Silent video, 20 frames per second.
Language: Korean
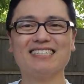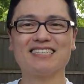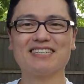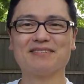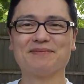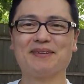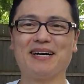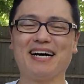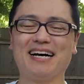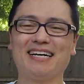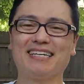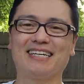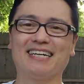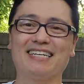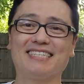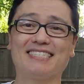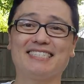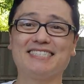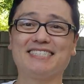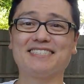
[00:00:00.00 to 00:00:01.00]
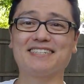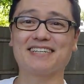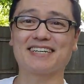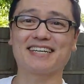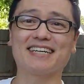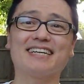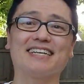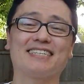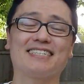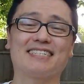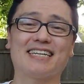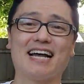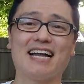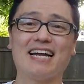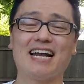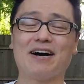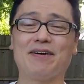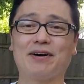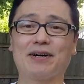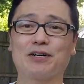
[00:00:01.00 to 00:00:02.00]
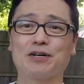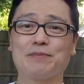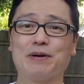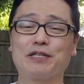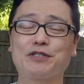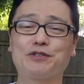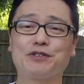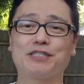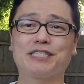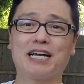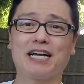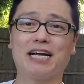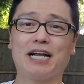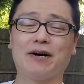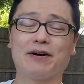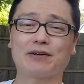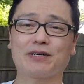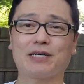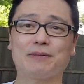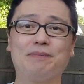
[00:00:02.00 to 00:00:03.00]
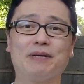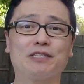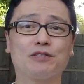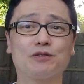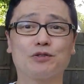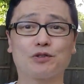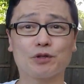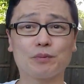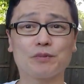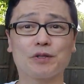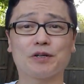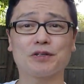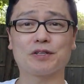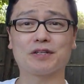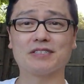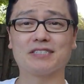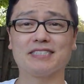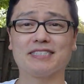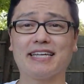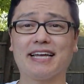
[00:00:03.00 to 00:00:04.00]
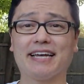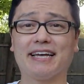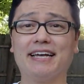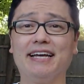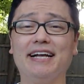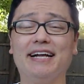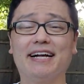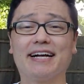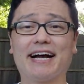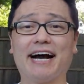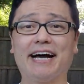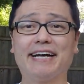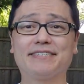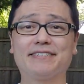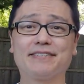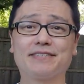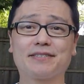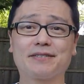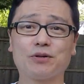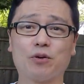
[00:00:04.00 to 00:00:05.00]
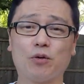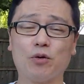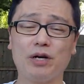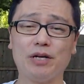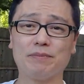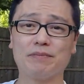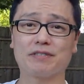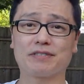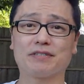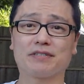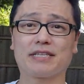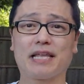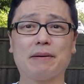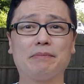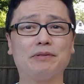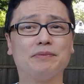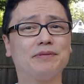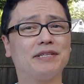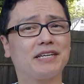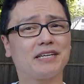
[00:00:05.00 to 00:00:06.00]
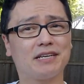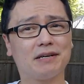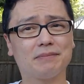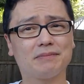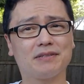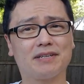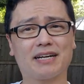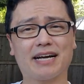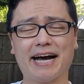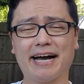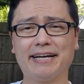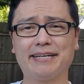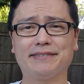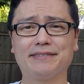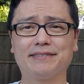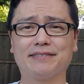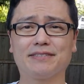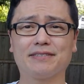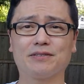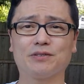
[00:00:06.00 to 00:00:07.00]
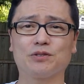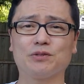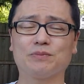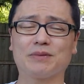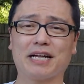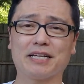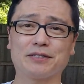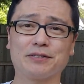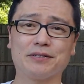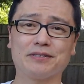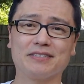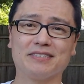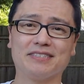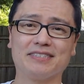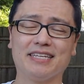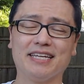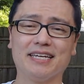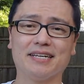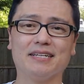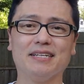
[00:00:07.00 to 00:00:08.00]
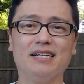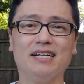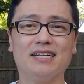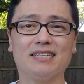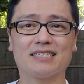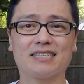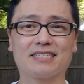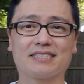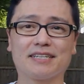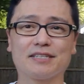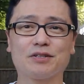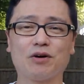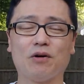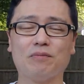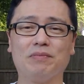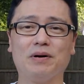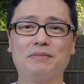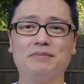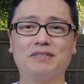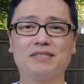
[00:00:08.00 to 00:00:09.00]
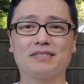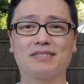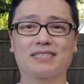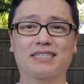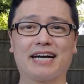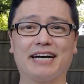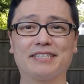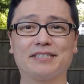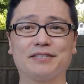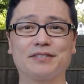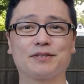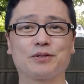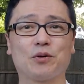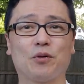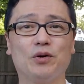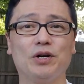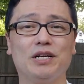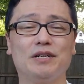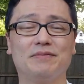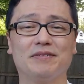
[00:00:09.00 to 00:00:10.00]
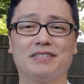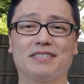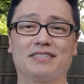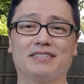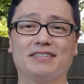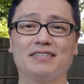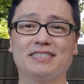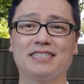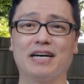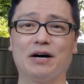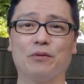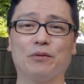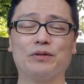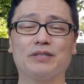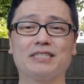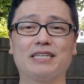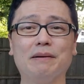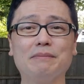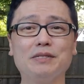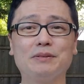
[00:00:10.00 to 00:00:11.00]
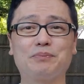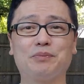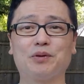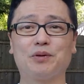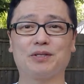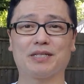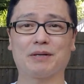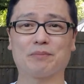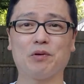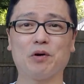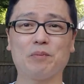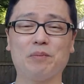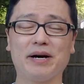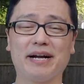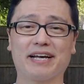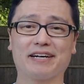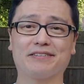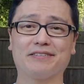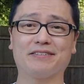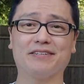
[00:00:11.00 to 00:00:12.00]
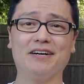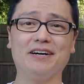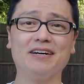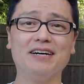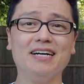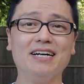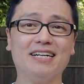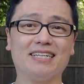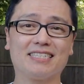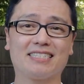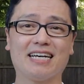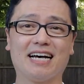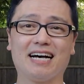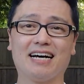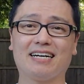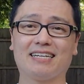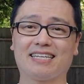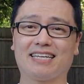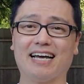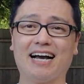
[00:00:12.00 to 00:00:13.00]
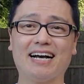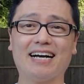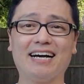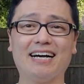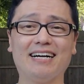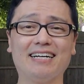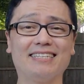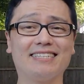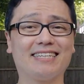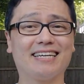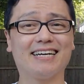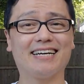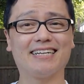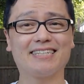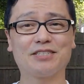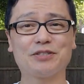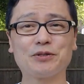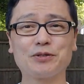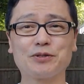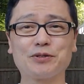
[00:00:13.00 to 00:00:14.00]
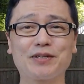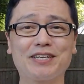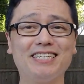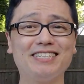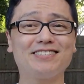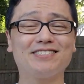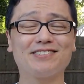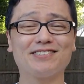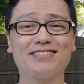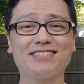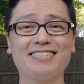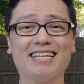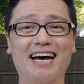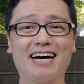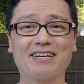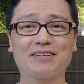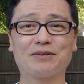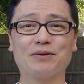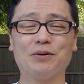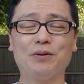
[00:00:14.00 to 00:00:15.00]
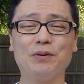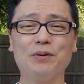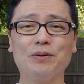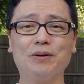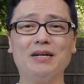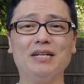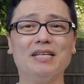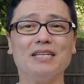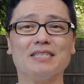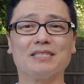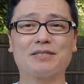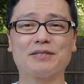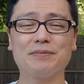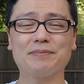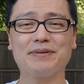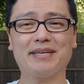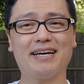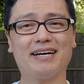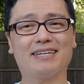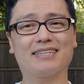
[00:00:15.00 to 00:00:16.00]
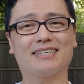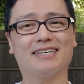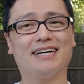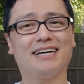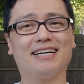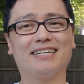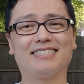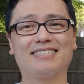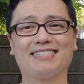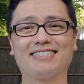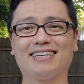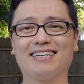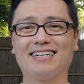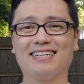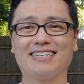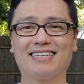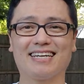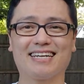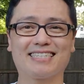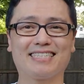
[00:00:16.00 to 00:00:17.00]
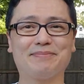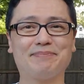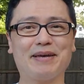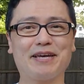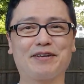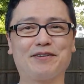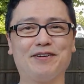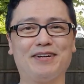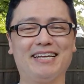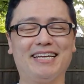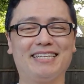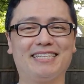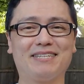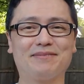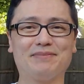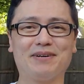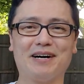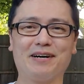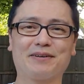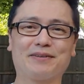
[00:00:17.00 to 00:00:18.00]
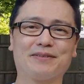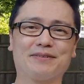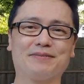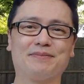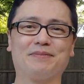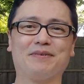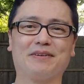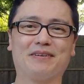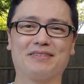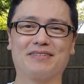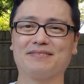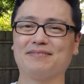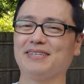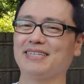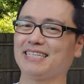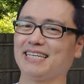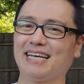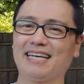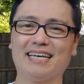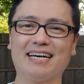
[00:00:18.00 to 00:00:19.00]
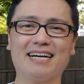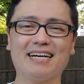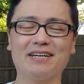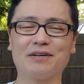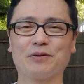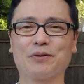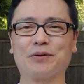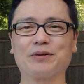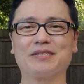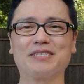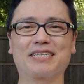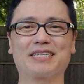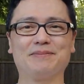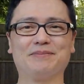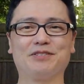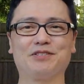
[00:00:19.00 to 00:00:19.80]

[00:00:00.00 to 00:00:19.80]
정말 예, 실적이 잘 나왔고 매출이 잘 나왔고 EPS는 좀 떨어졌는데 가이던스를 올리면서 대부분의 기업들이 가이던스를 좀 낮췄는데 자 그래도 어펌은 가이던스를 올리면서 자 오늘 30% 이상 폭발했고요. 자 약간 예, 쇼스키즈도 나고 좀 약간 저 예, 스페큘레이티브하고 뭐 예, 약간 그런 느낌을